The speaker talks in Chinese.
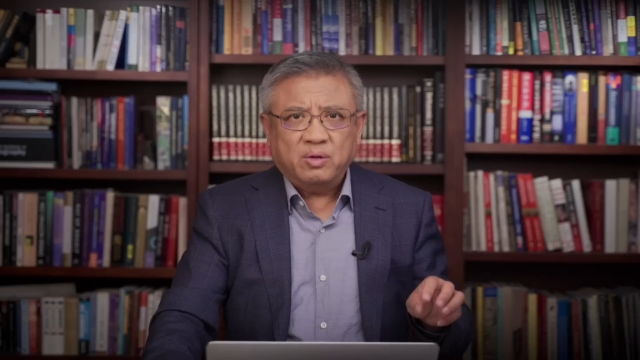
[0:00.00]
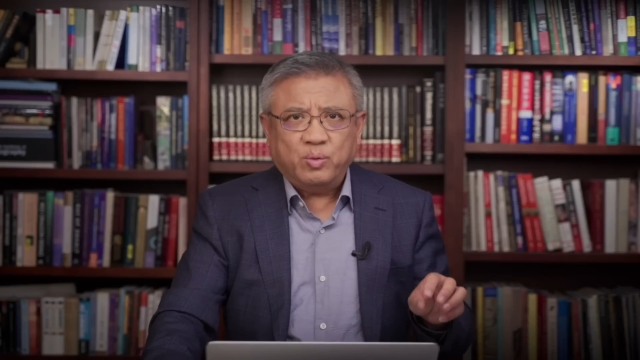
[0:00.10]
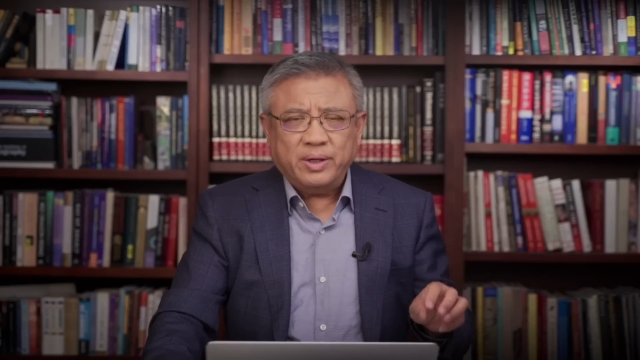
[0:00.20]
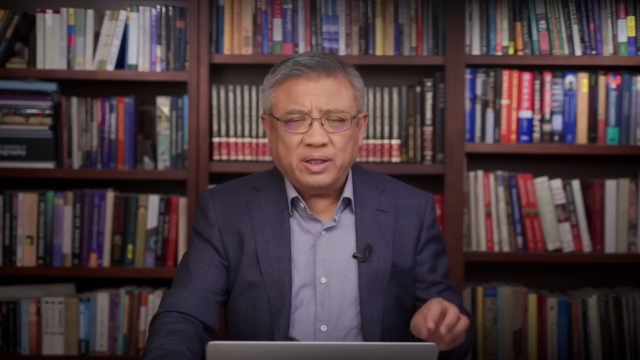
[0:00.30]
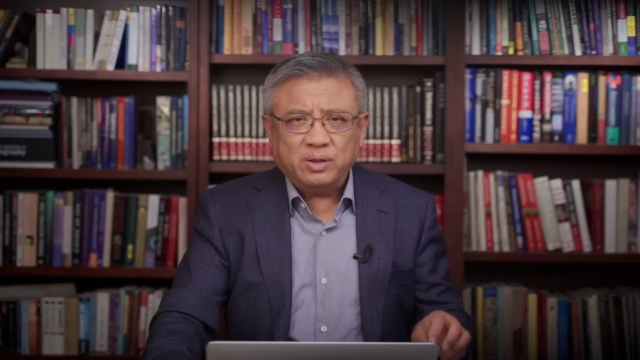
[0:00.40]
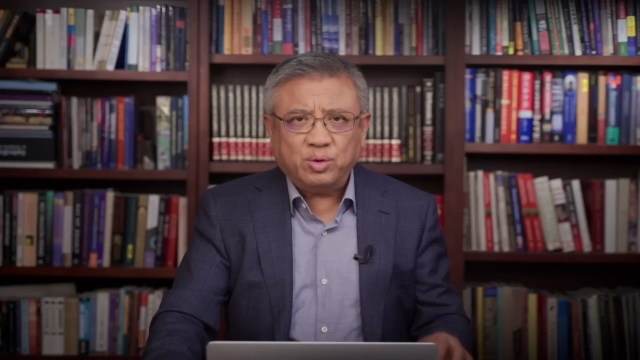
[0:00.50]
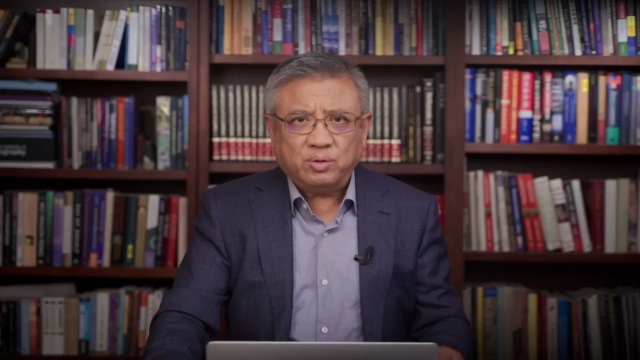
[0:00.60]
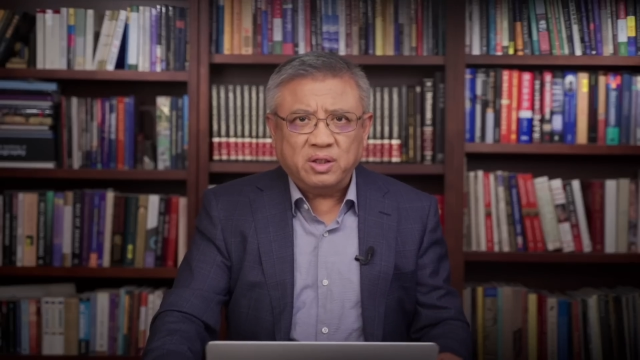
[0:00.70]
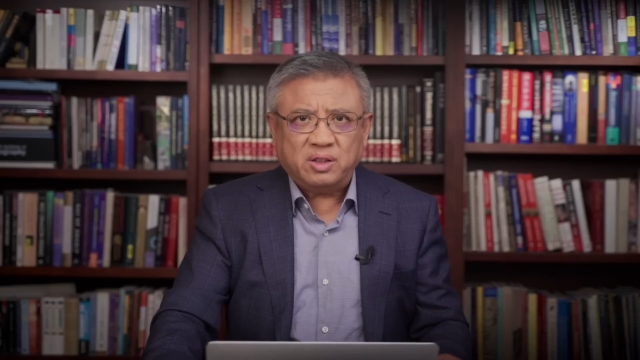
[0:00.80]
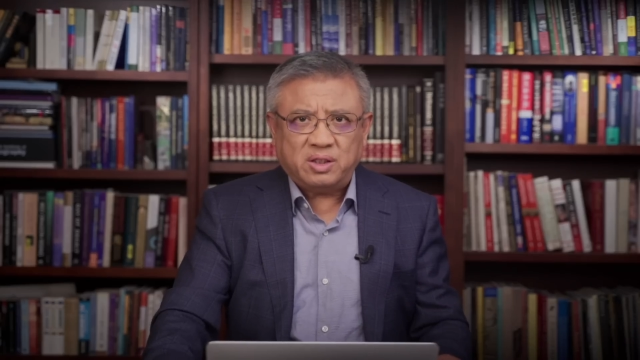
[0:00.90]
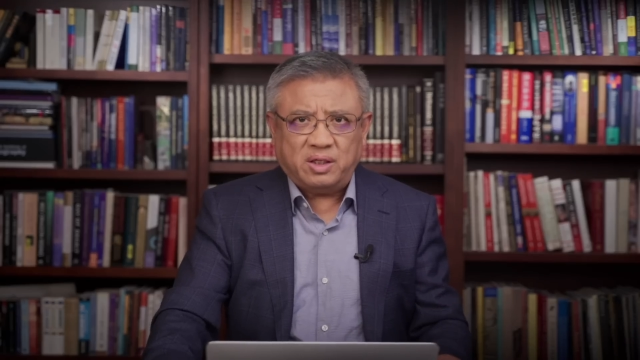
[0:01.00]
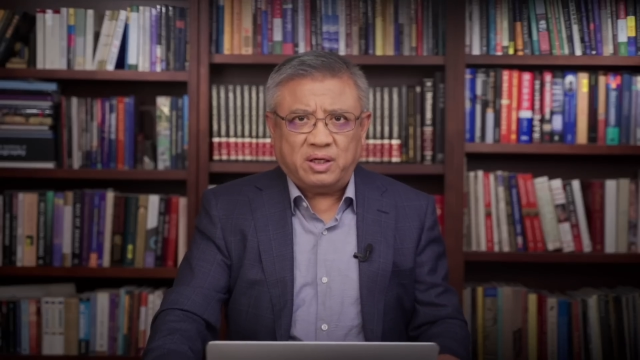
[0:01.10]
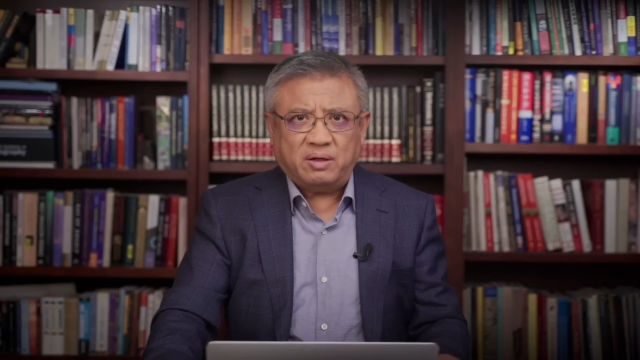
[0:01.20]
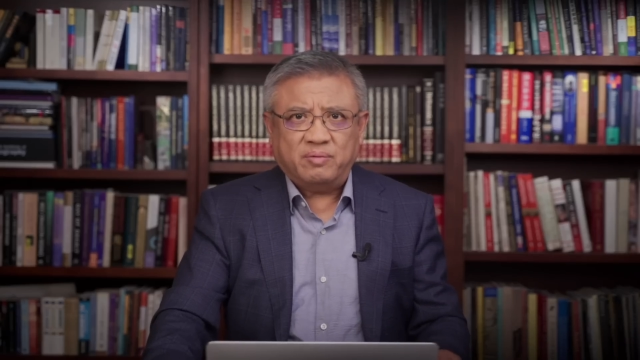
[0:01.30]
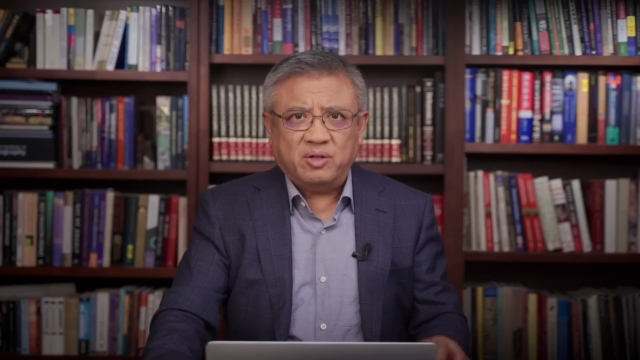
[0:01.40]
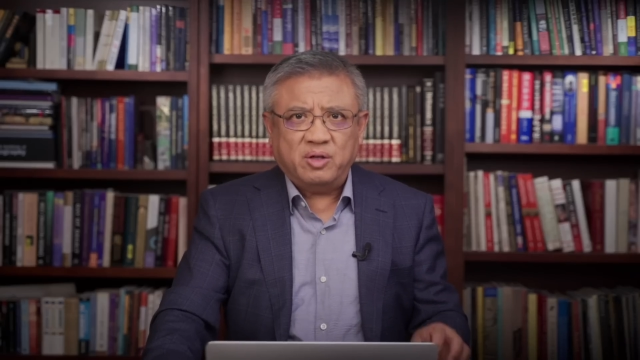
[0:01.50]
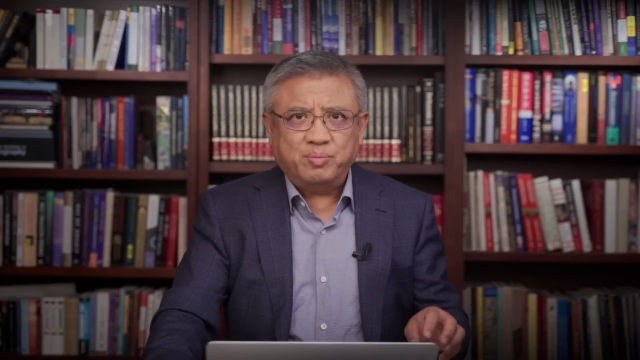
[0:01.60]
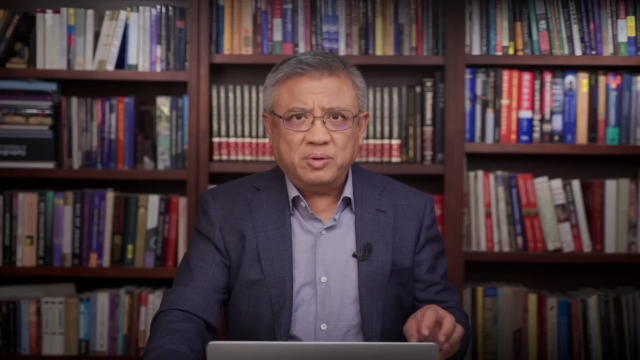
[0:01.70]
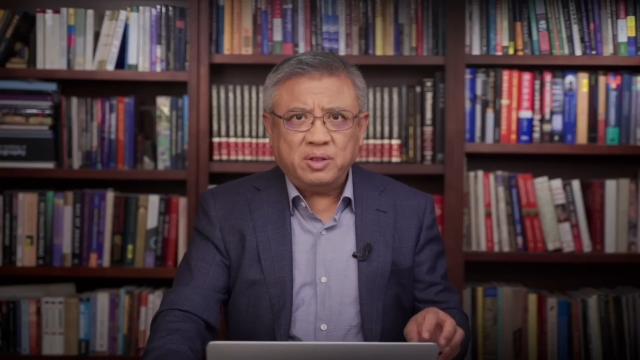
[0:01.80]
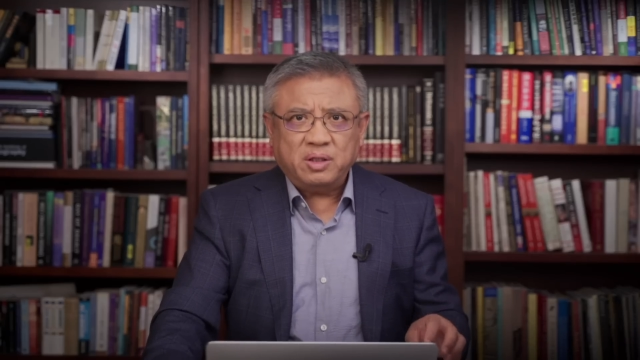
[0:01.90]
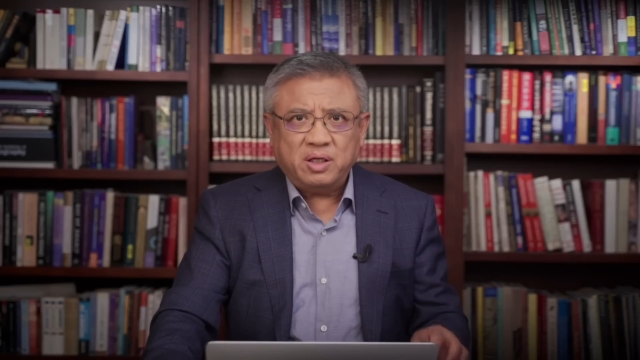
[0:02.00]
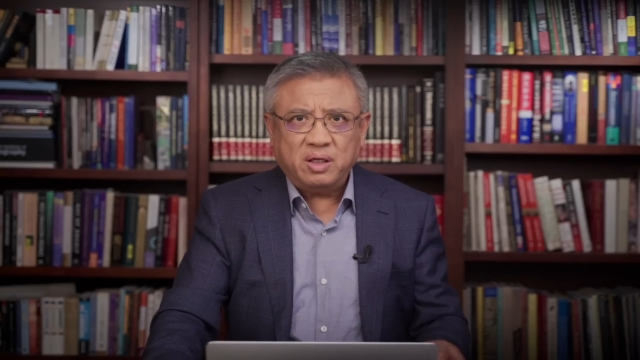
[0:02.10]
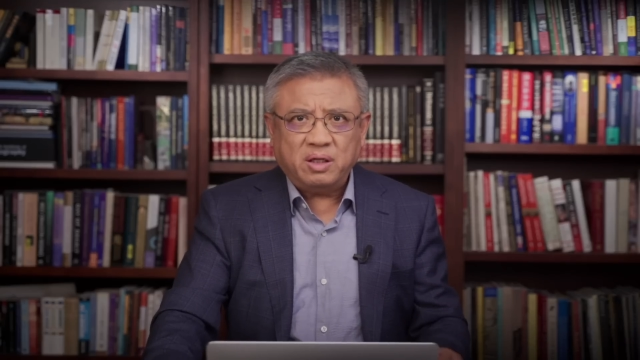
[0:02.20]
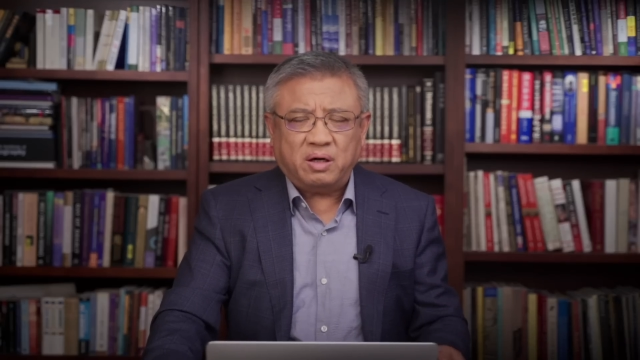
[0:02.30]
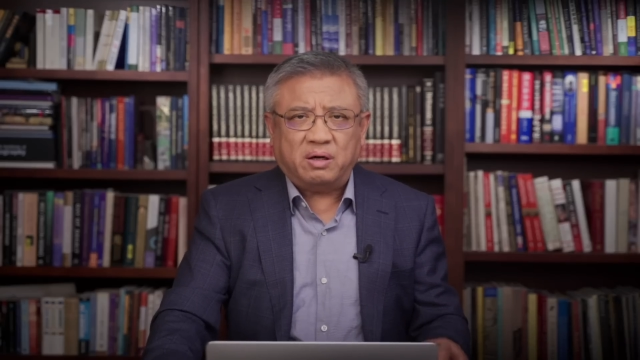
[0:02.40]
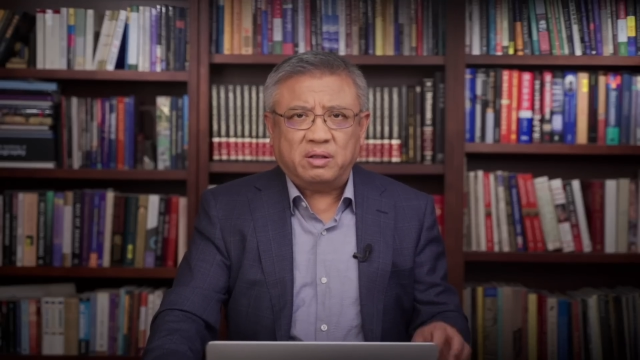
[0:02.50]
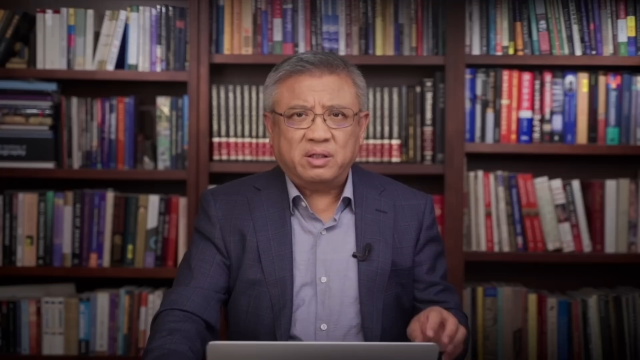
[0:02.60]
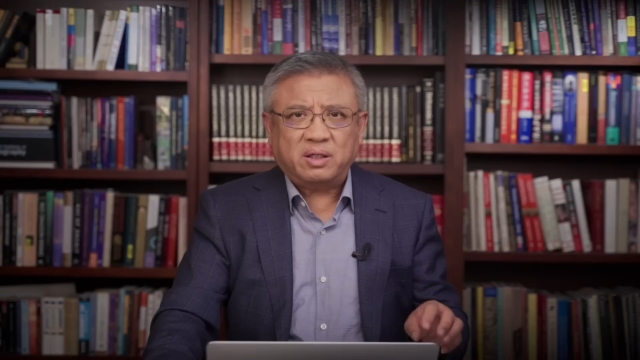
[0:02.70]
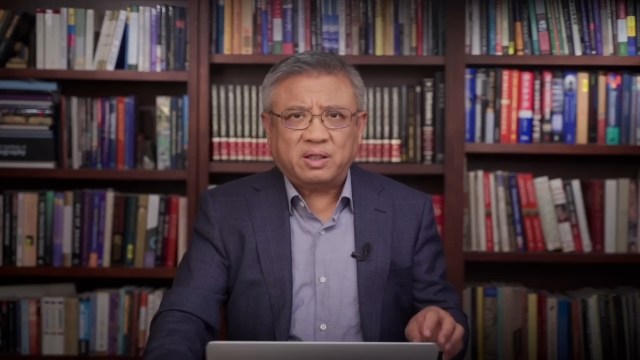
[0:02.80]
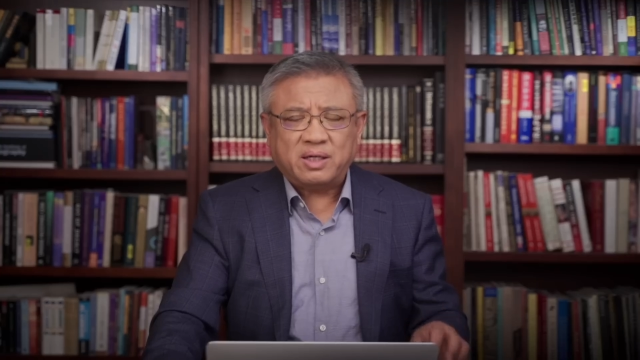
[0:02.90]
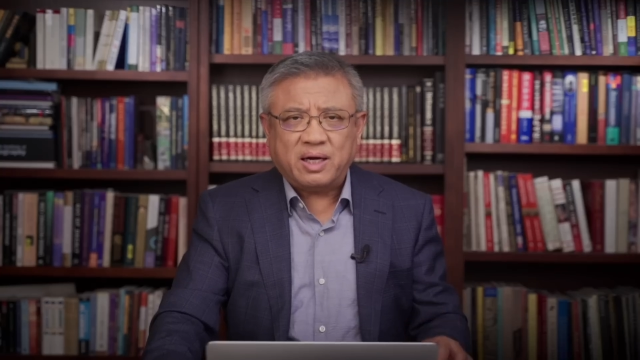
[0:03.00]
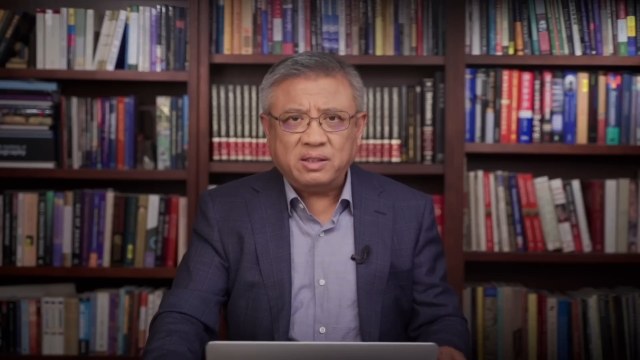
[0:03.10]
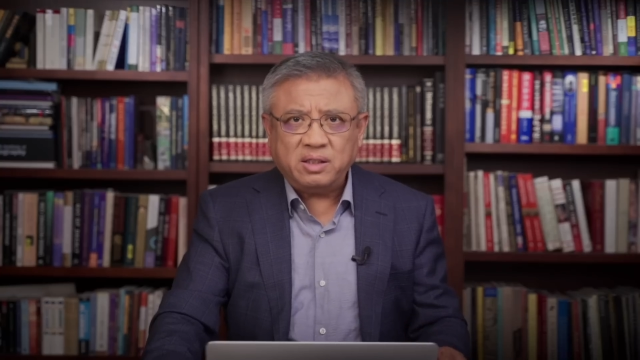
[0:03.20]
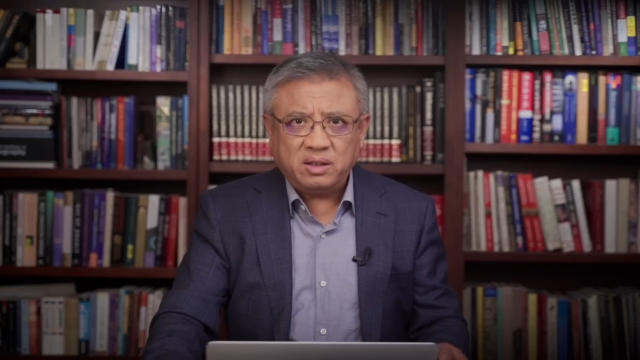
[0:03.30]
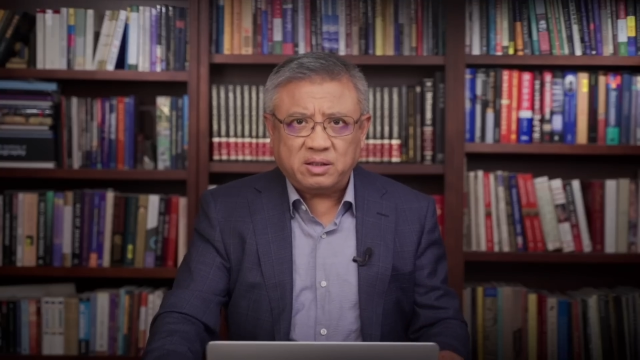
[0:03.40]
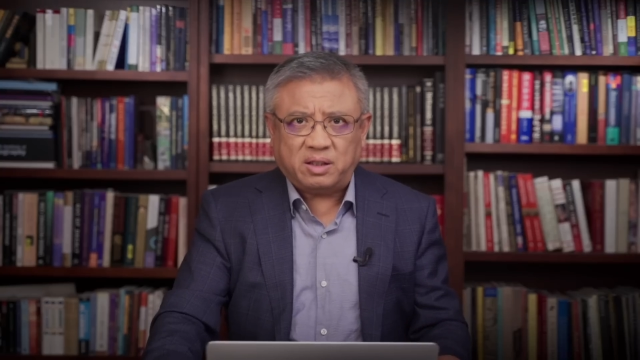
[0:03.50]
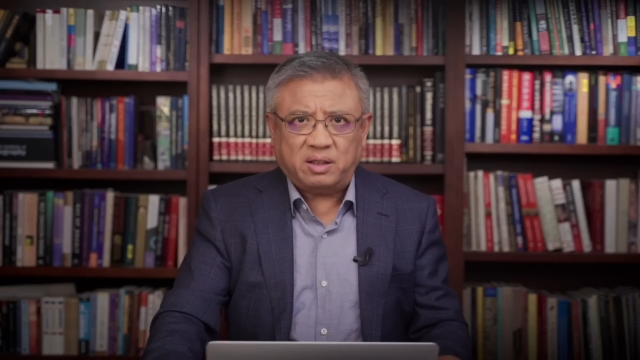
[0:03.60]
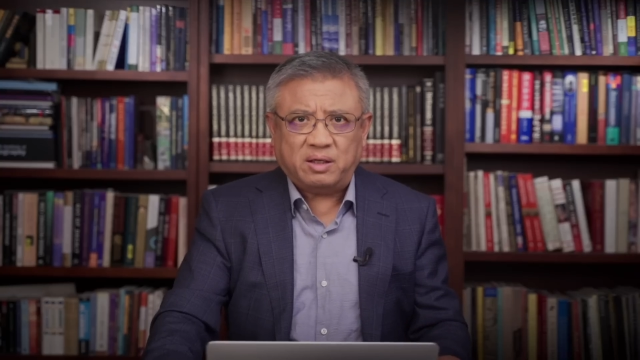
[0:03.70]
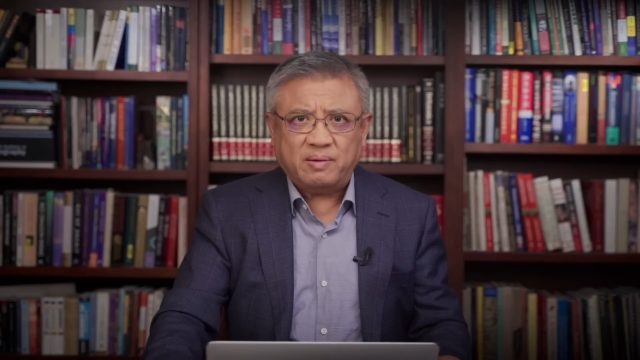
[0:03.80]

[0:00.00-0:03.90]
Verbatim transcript: 危言耸听的声音，你不能听到让大家安心的声音，